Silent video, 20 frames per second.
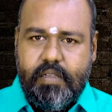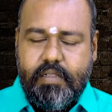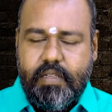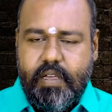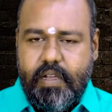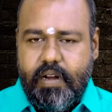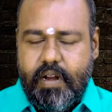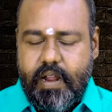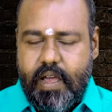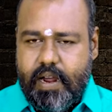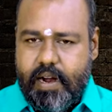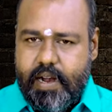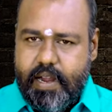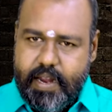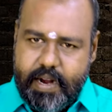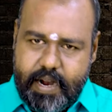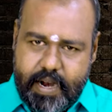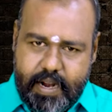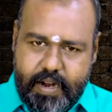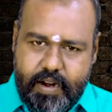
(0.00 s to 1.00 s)
சார் நாங்களே
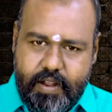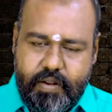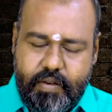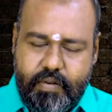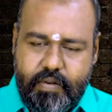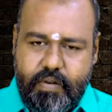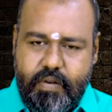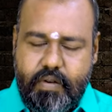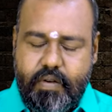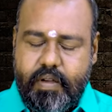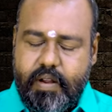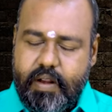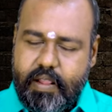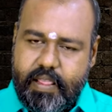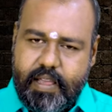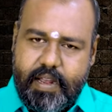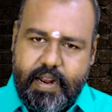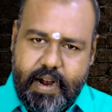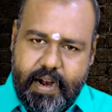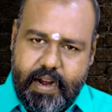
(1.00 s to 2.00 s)
கடனில் இருக்கிறோம்
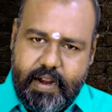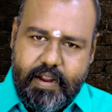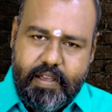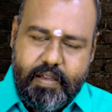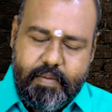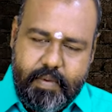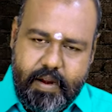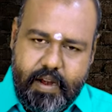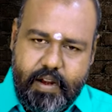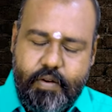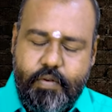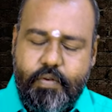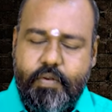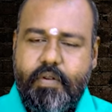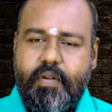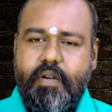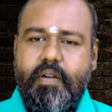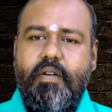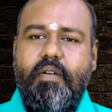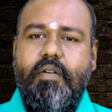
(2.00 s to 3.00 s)
இந்த கடனுக்கு மேல்
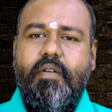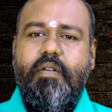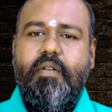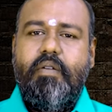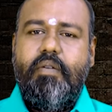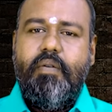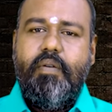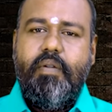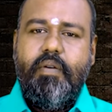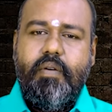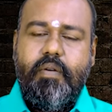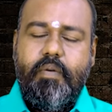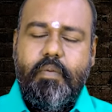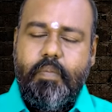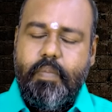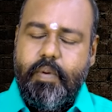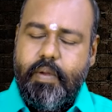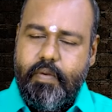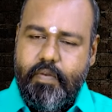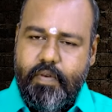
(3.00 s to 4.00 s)
இன்னொரு ஒரு
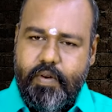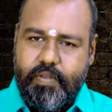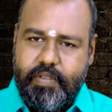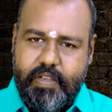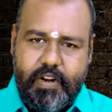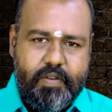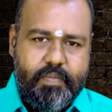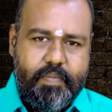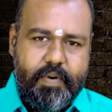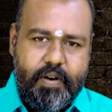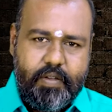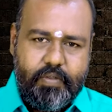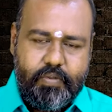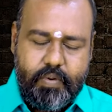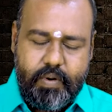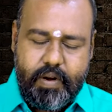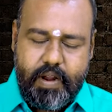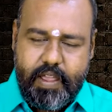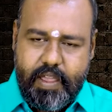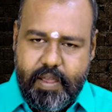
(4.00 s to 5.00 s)
இவ்வளோ செலவு பண்ண
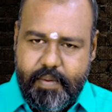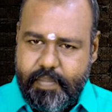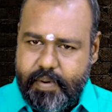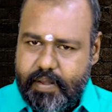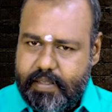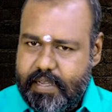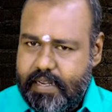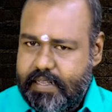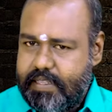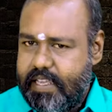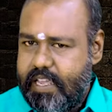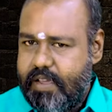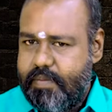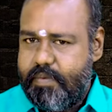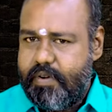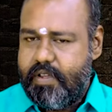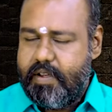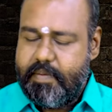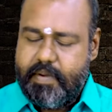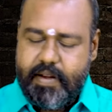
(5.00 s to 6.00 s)
சொன்னால் எப்படி சார் செய்ய
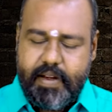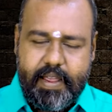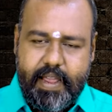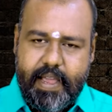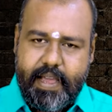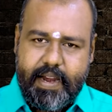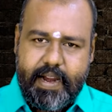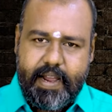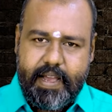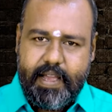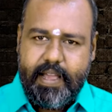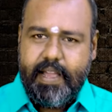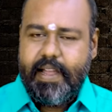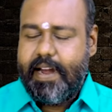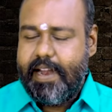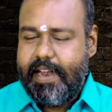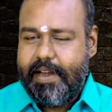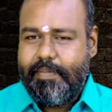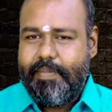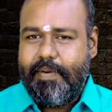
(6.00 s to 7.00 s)
முடியும் அப்படின்னு கேட்குறாங்க
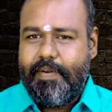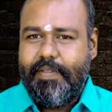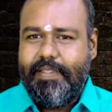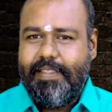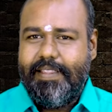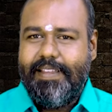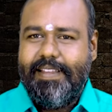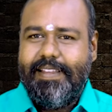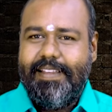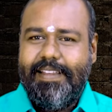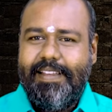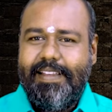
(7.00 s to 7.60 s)
கண்டிப்பாக வந்து